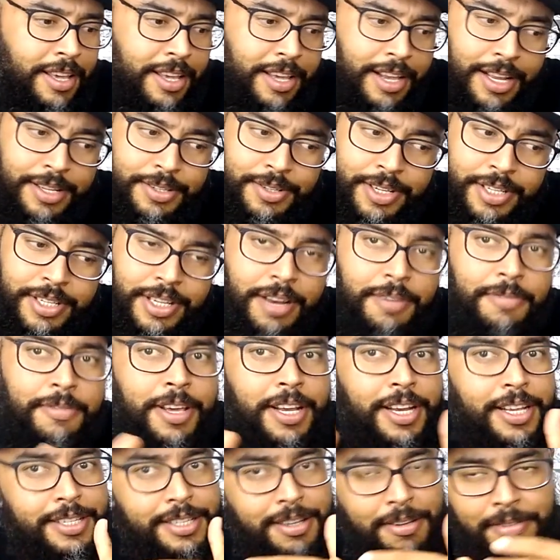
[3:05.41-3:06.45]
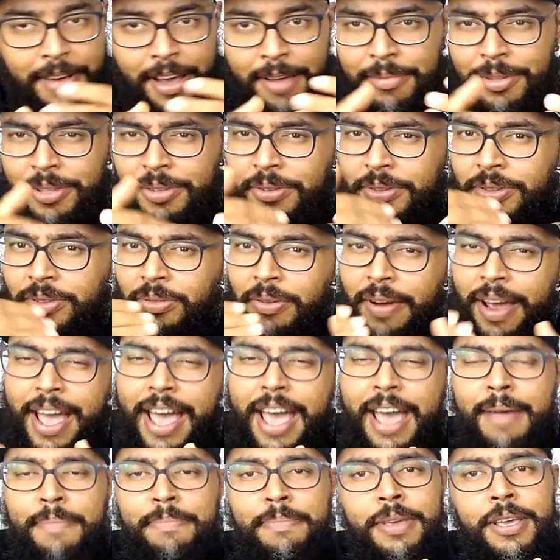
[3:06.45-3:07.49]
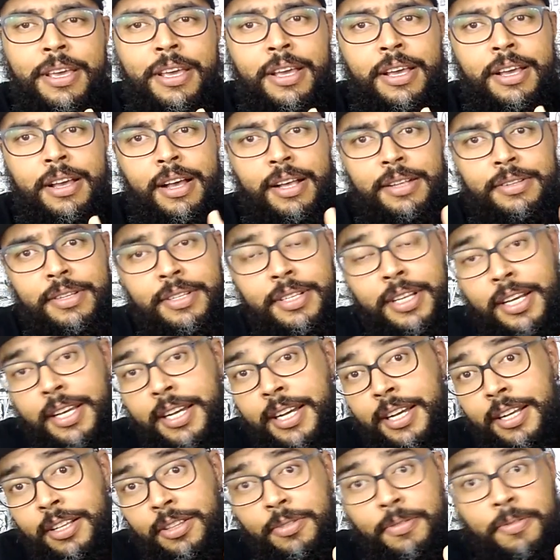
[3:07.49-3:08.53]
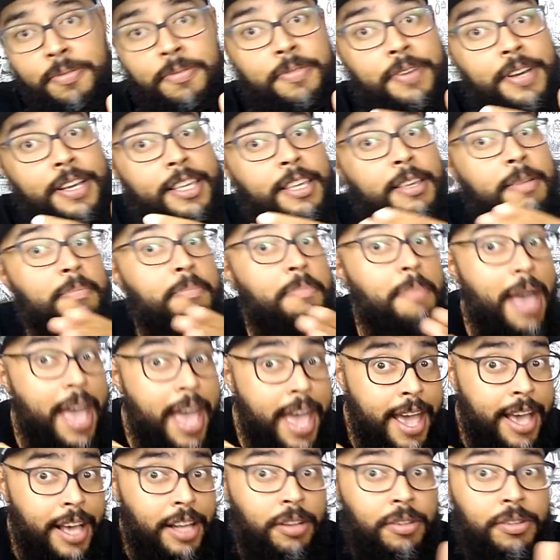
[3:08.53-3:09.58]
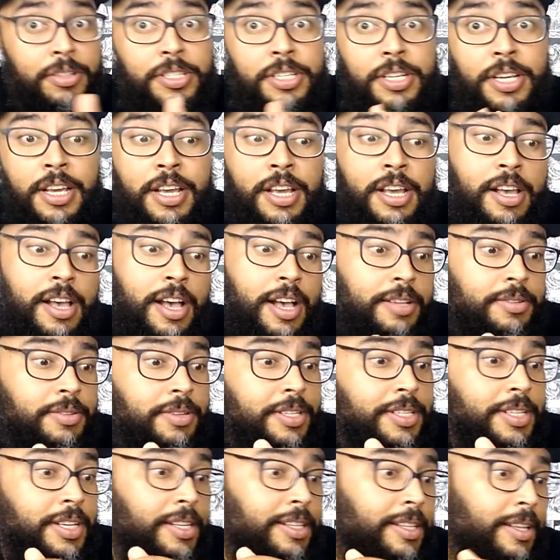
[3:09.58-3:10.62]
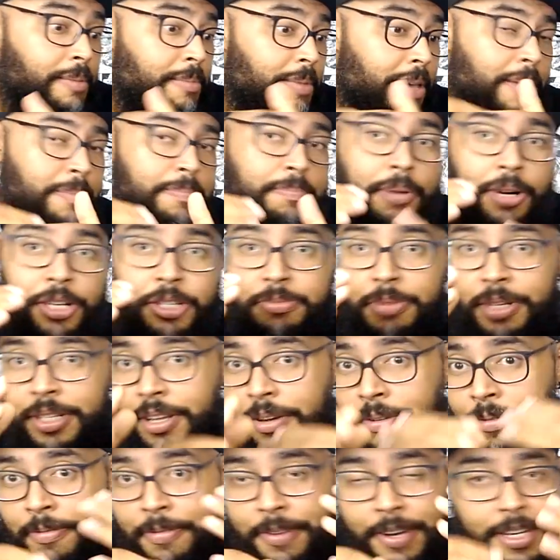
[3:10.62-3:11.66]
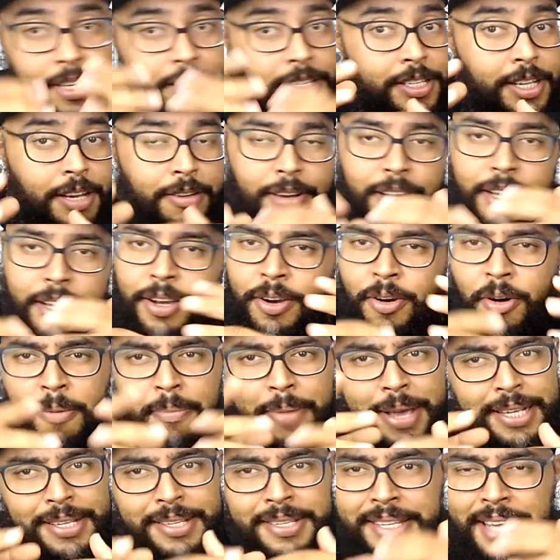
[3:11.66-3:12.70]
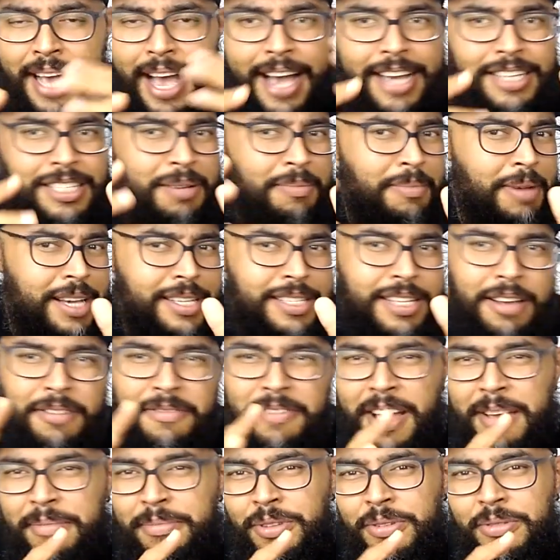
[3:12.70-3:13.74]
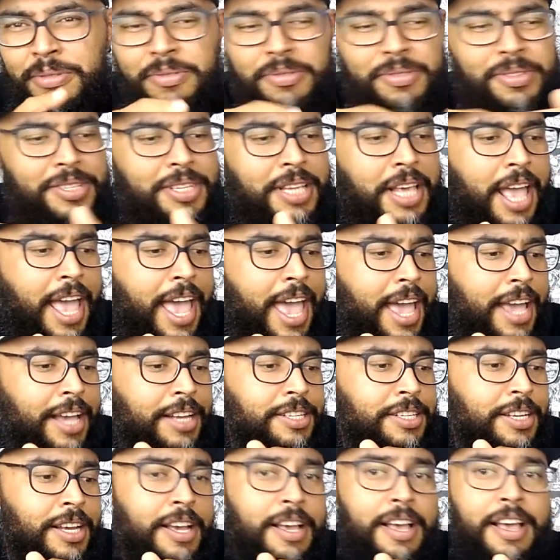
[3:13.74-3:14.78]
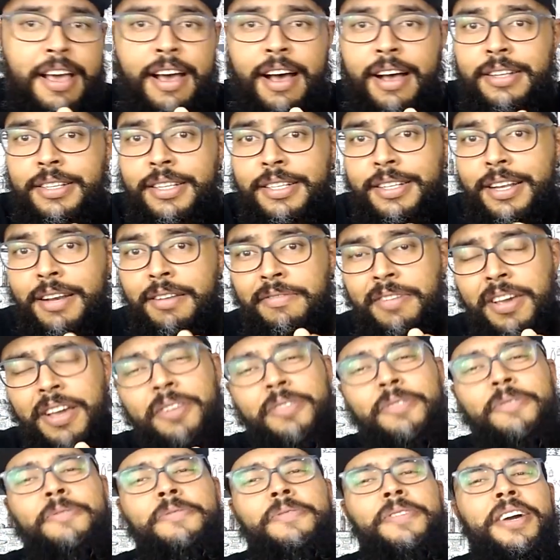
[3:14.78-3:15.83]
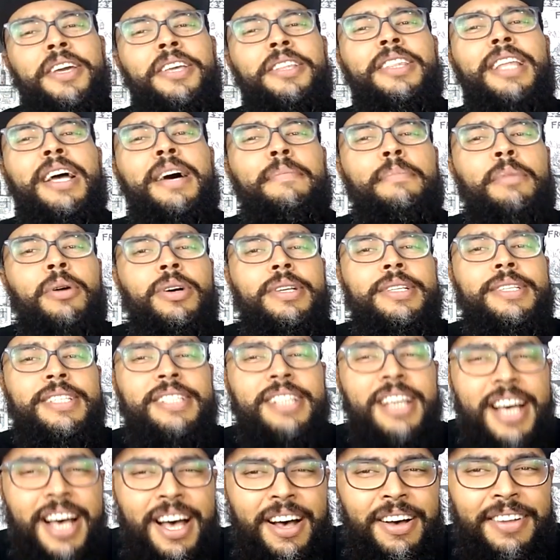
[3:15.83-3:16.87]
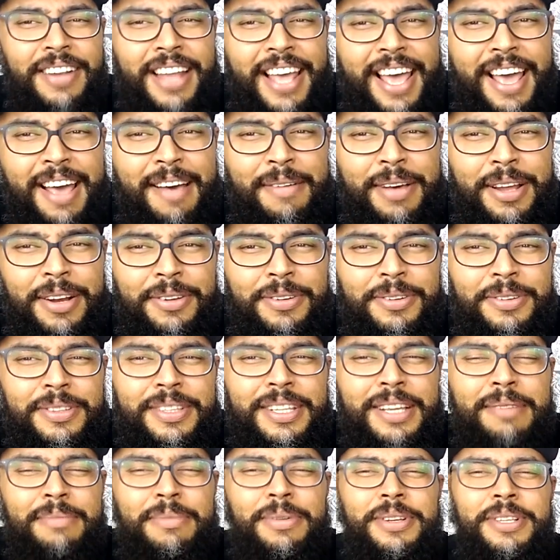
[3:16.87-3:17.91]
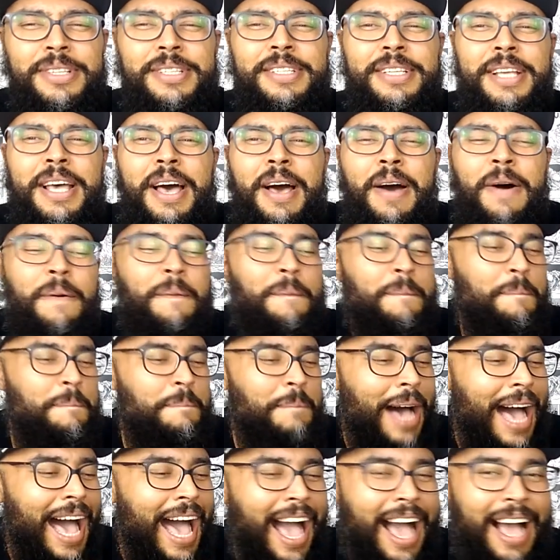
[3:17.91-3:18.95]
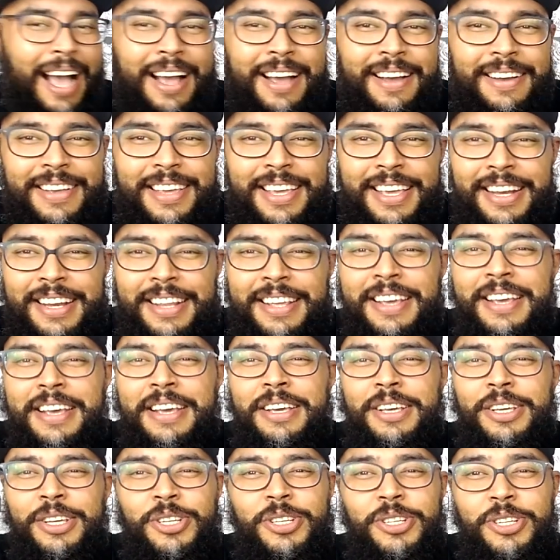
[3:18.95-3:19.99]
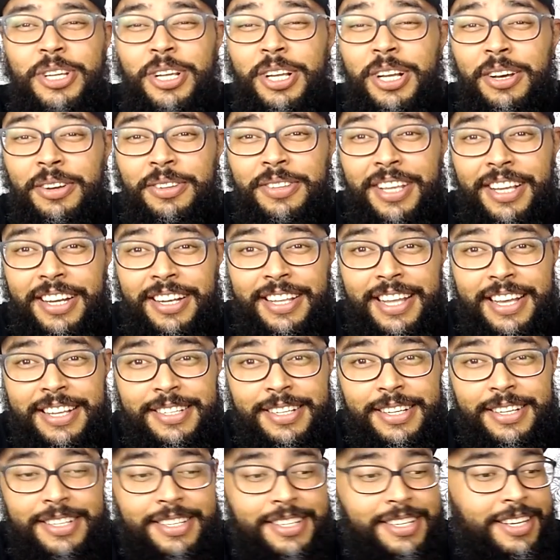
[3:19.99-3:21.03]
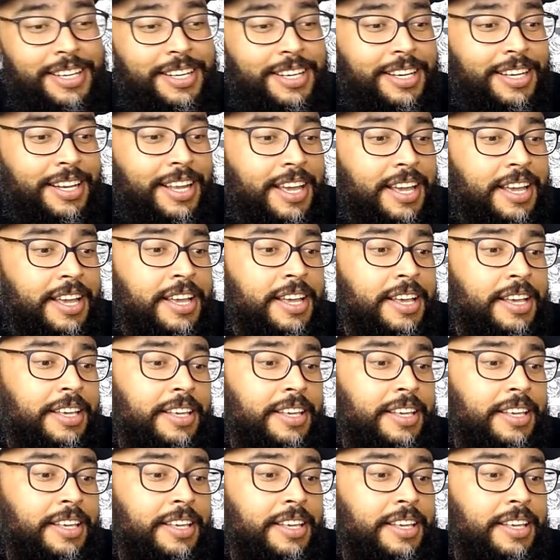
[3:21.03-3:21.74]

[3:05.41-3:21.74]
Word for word: E às vezes ele vem nessa vibe do trap, às vezes ele canta um funk melody, às vezes ele também pode mandar um funkzão ali com mensagem mais na vibe do consciente. Às vezes ele vem com funk tambozão, né, mano? Com tambozão, paca, aquele estilão dele das antigas, né?